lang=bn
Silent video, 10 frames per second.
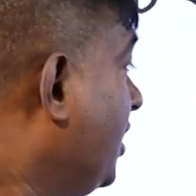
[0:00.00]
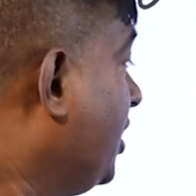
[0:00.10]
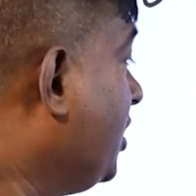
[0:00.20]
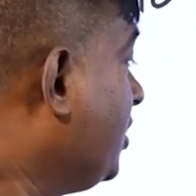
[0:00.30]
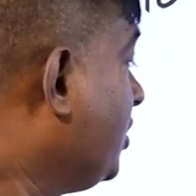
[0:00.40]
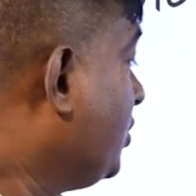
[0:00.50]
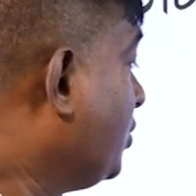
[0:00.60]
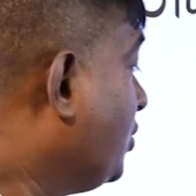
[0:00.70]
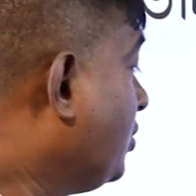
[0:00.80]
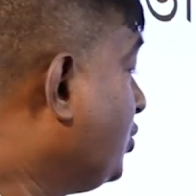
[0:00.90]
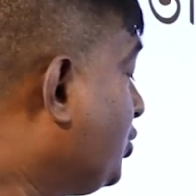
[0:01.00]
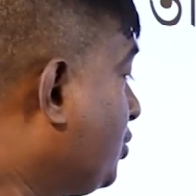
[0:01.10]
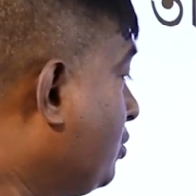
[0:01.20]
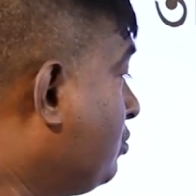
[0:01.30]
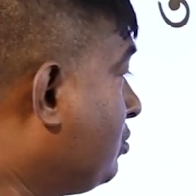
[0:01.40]
এই
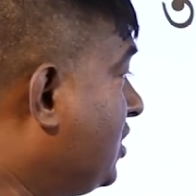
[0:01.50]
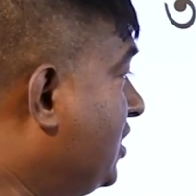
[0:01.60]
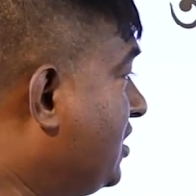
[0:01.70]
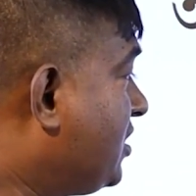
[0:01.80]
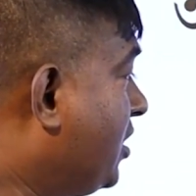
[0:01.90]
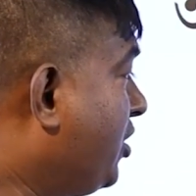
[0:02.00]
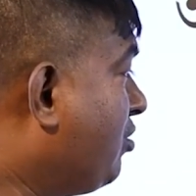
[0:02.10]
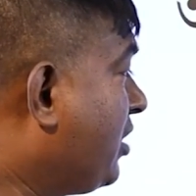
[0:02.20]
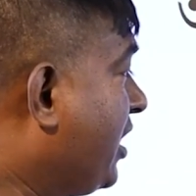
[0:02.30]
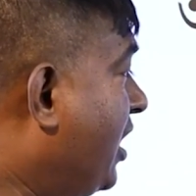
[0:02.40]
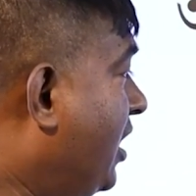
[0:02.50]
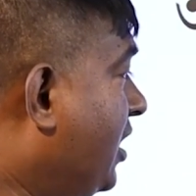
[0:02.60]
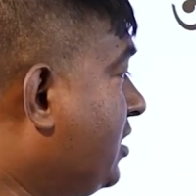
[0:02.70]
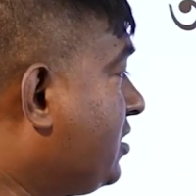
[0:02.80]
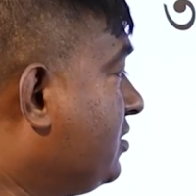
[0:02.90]
শতক স্থানীয় অঙ্কে
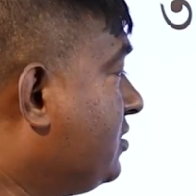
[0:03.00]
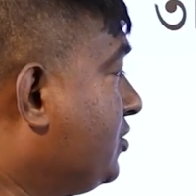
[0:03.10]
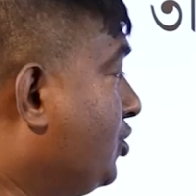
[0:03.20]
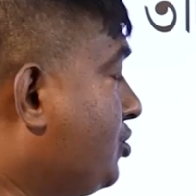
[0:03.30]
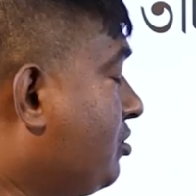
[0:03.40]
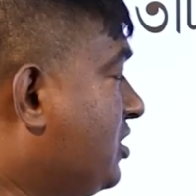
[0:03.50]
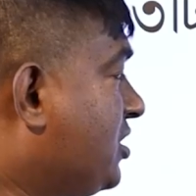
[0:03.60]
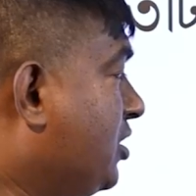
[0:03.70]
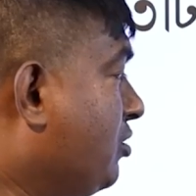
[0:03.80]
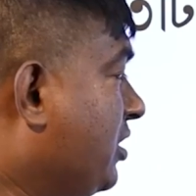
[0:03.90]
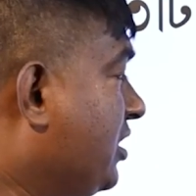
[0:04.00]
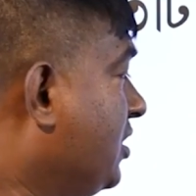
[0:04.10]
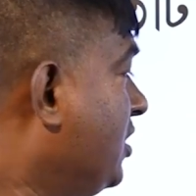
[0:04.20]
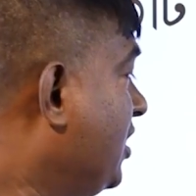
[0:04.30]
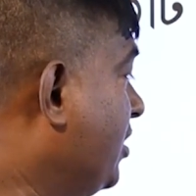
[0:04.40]
আট দশক স্থানে অঙ্কে
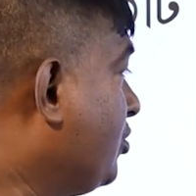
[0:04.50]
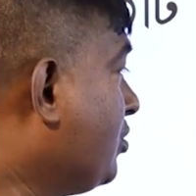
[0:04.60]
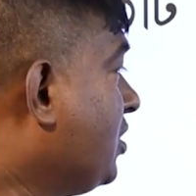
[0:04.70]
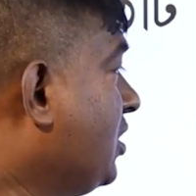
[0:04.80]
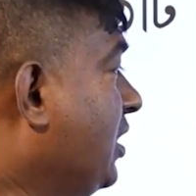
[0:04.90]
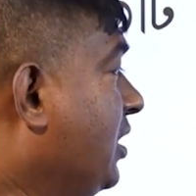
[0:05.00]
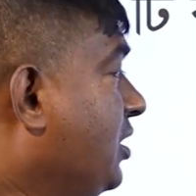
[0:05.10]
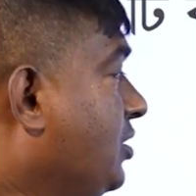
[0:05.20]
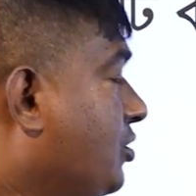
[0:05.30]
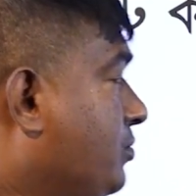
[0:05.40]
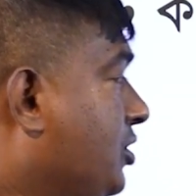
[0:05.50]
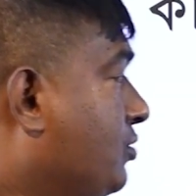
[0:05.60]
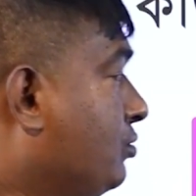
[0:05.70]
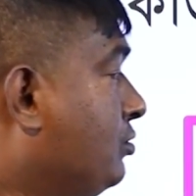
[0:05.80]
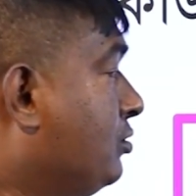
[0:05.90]
তিন এবং সবচেয়ে
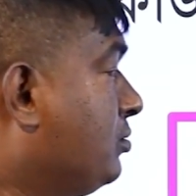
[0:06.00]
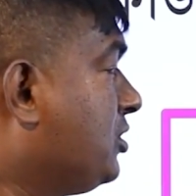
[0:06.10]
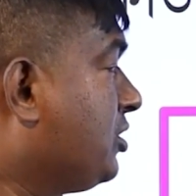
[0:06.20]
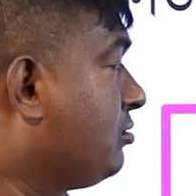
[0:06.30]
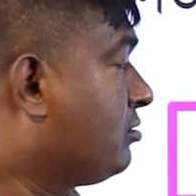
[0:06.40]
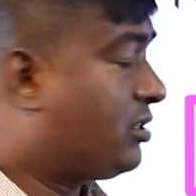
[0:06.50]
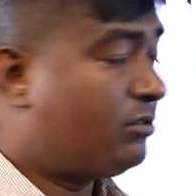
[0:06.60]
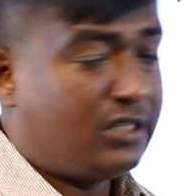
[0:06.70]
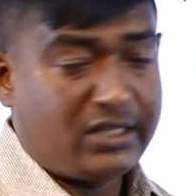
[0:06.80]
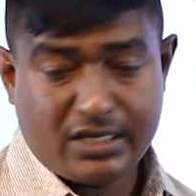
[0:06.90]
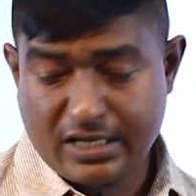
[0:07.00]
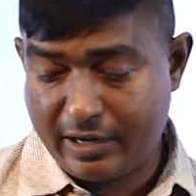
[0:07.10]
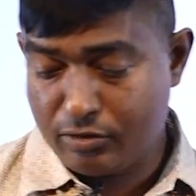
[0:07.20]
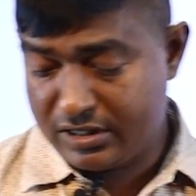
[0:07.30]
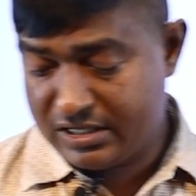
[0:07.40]
ক্ষুদ্রতম যে অঙ্কটা রয়েছে সেটা
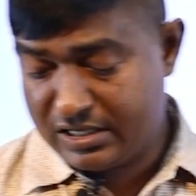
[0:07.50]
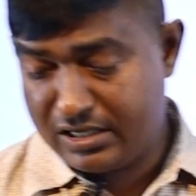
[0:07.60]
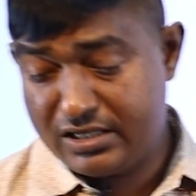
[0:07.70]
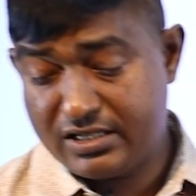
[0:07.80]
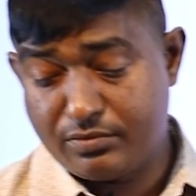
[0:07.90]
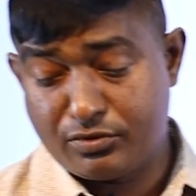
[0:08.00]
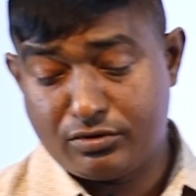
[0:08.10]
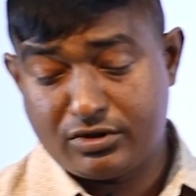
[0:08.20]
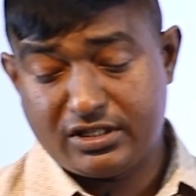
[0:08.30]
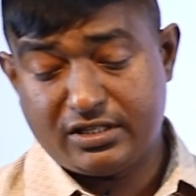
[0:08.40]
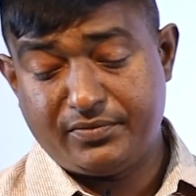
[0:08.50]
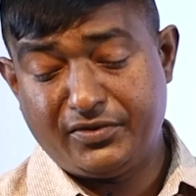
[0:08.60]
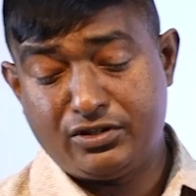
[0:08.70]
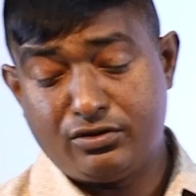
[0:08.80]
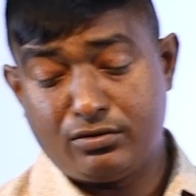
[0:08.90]
একক স্থানে স্থাপন করেছিলাম
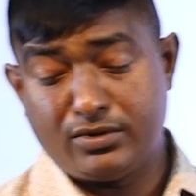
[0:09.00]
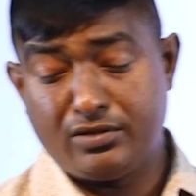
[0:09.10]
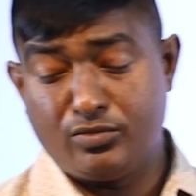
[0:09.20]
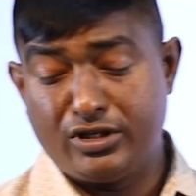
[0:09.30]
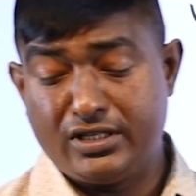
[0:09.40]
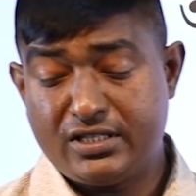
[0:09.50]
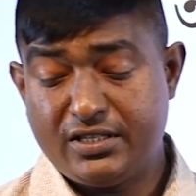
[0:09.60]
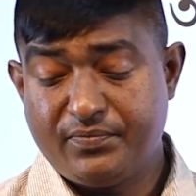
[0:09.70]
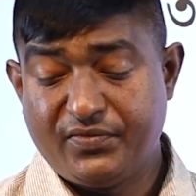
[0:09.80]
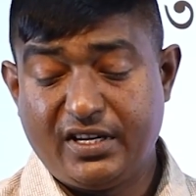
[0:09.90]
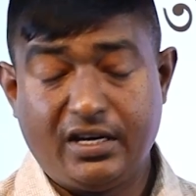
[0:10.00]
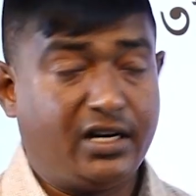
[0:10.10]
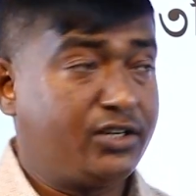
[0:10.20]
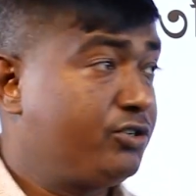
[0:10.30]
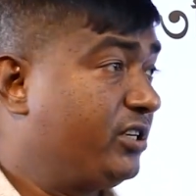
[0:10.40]
নিশ্চয়ই তোমাদের মনে আছে
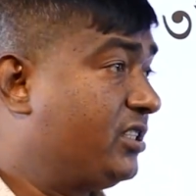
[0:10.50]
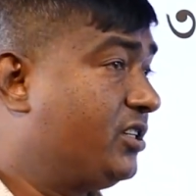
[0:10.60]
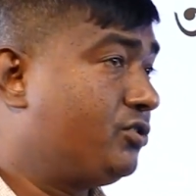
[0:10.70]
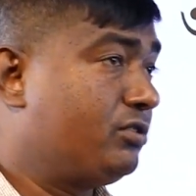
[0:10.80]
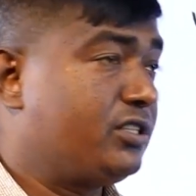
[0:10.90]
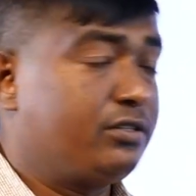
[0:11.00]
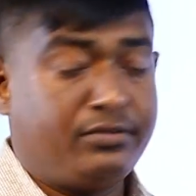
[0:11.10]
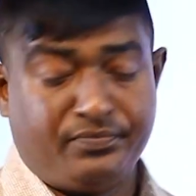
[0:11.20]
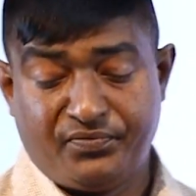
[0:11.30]
আটশো একত্রিশ হয়েছিল